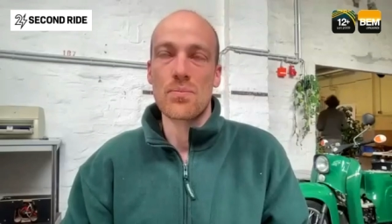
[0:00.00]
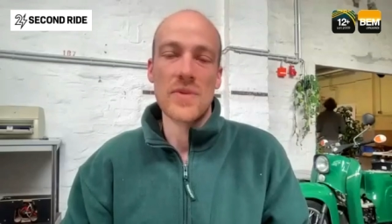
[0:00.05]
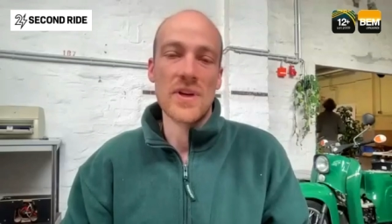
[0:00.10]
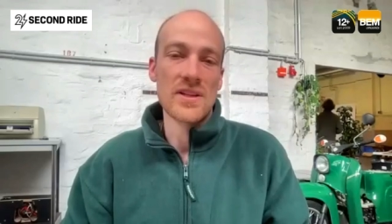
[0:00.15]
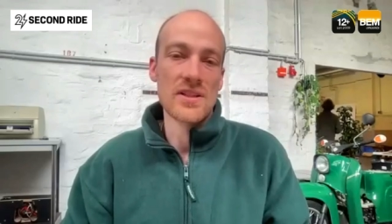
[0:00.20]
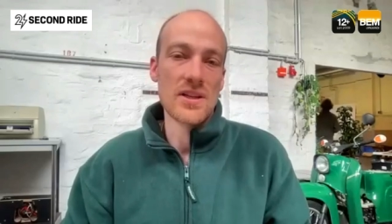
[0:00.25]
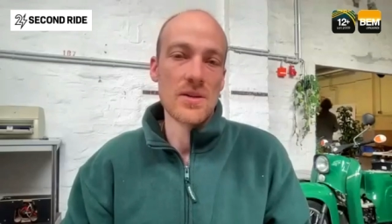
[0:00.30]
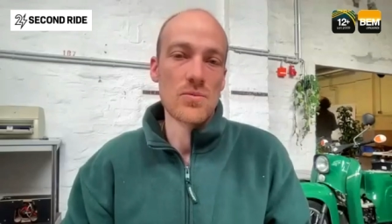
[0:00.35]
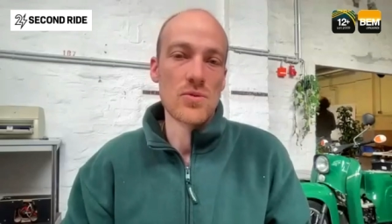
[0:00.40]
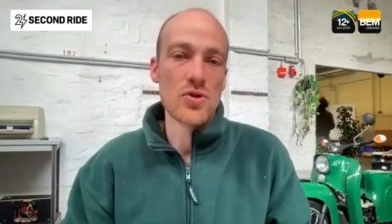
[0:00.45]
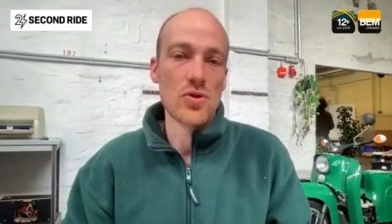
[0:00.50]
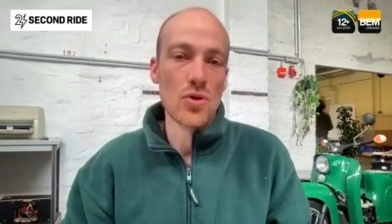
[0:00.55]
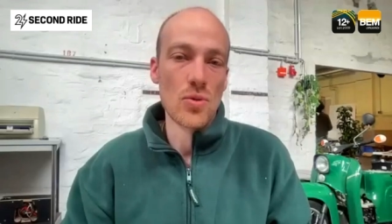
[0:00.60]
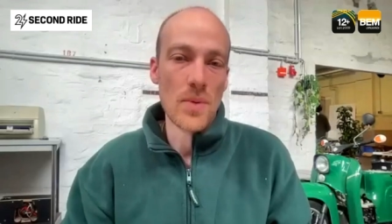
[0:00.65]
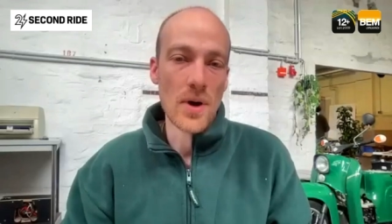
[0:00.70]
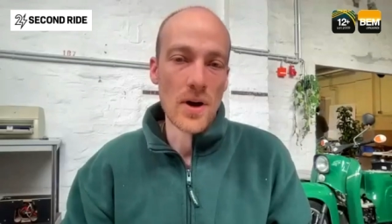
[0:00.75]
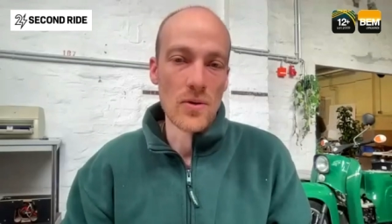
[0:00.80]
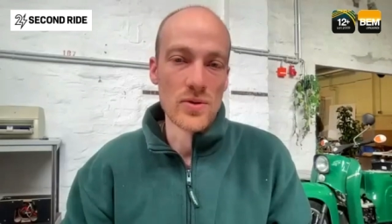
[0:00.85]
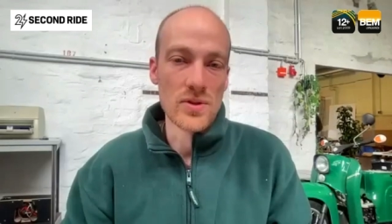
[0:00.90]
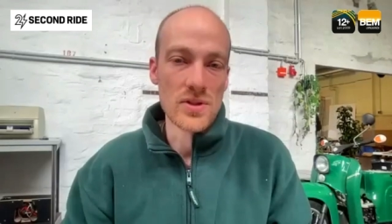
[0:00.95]
das es so
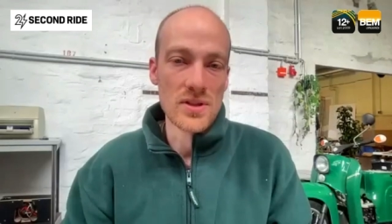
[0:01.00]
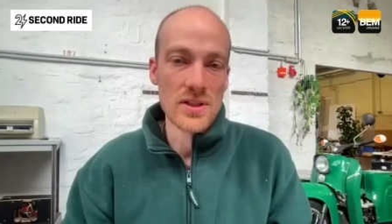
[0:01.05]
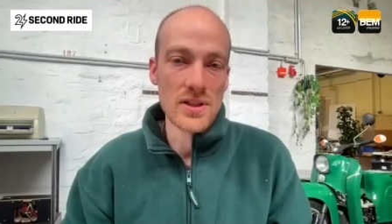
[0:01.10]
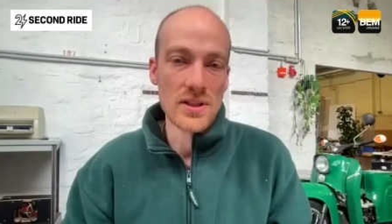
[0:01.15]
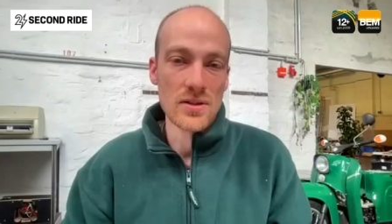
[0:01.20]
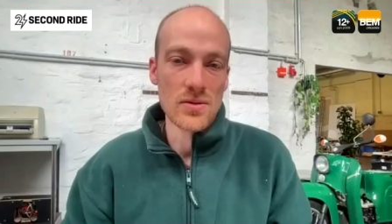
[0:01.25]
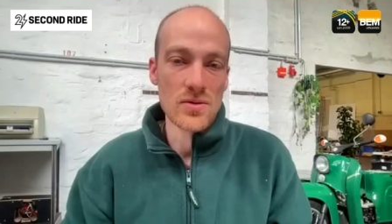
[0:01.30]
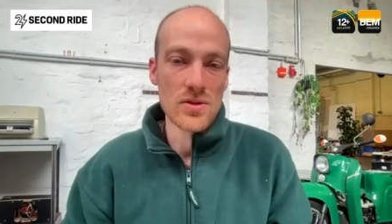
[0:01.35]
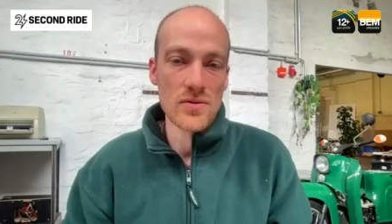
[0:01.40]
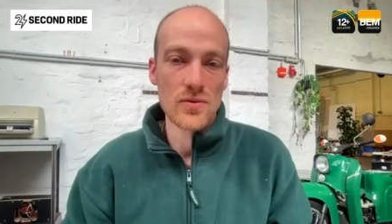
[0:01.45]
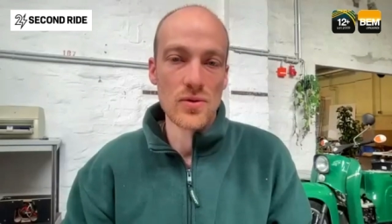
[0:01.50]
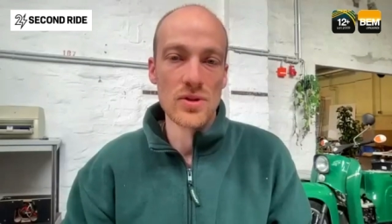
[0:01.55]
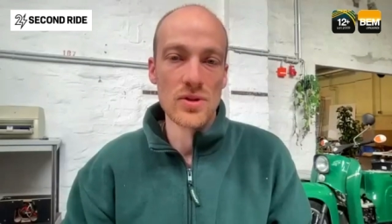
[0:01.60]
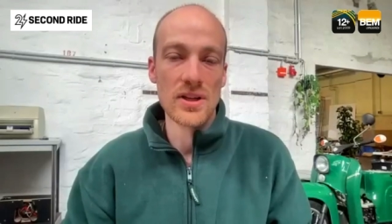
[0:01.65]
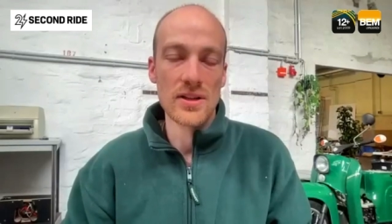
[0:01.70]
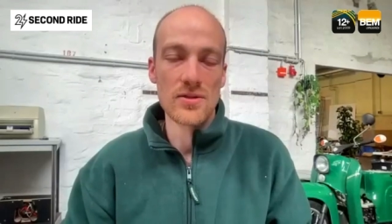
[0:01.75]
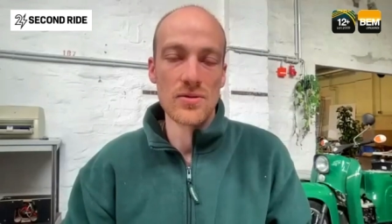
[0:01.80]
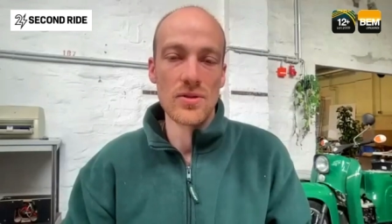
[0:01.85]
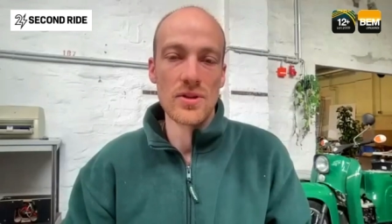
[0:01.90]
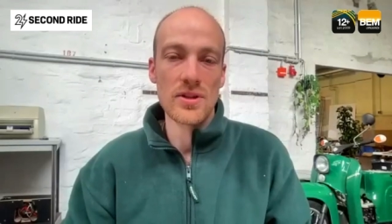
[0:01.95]
bei uns nicht und es führt
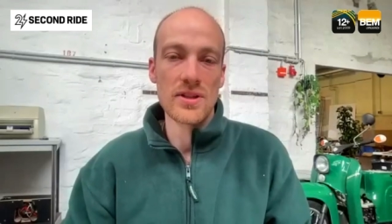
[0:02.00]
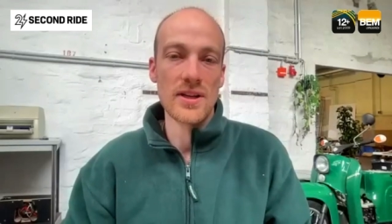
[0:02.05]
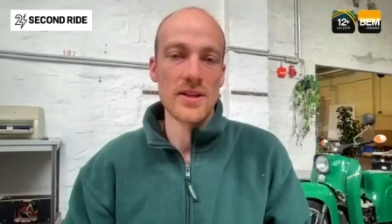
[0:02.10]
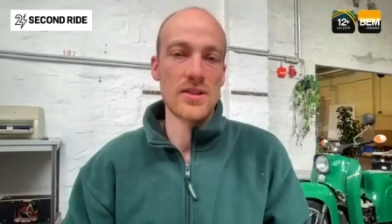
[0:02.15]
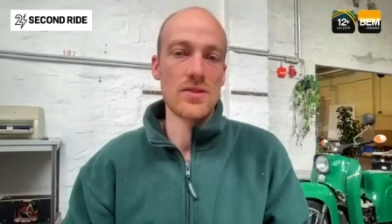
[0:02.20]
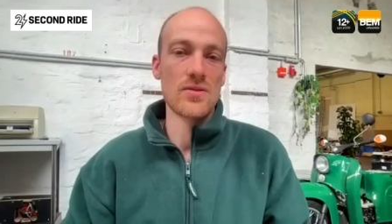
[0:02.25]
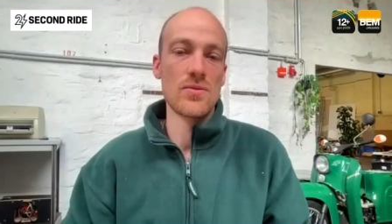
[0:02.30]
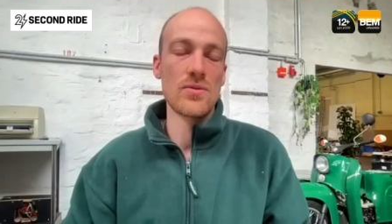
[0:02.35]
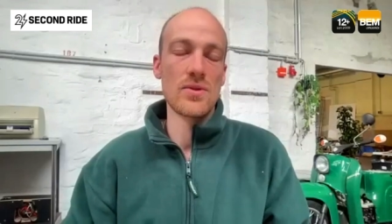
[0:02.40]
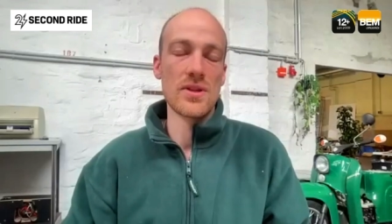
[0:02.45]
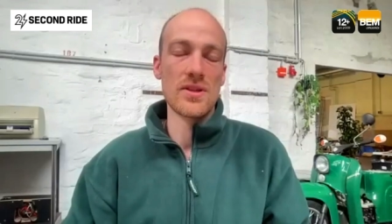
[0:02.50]
natürlich dazu,